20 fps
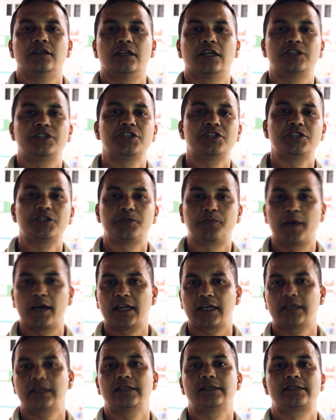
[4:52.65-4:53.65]
e a gente
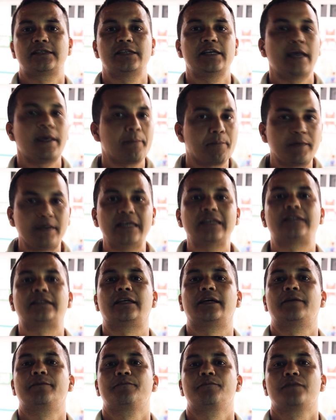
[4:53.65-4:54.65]
espera que se
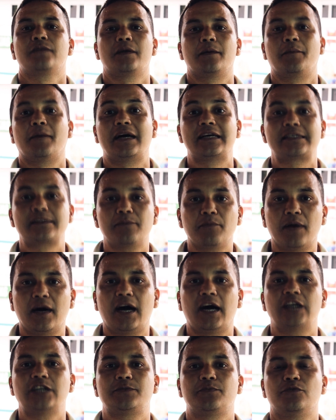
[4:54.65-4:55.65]
repita mais e
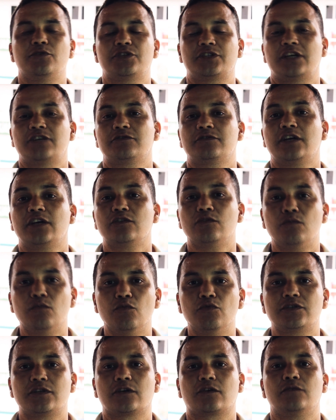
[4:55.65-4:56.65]
mais por estar ajudando
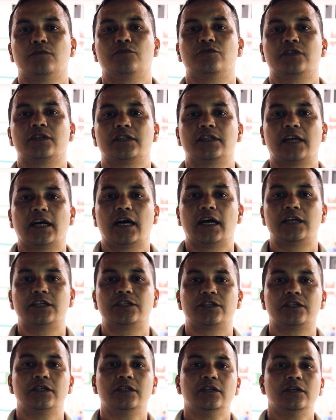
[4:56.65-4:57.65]
muito a
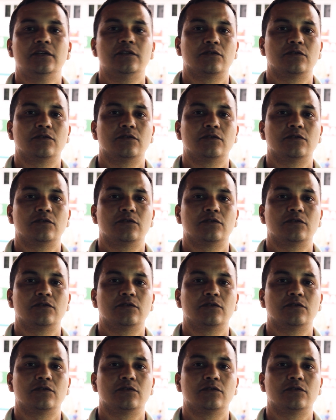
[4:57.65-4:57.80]
comunidade,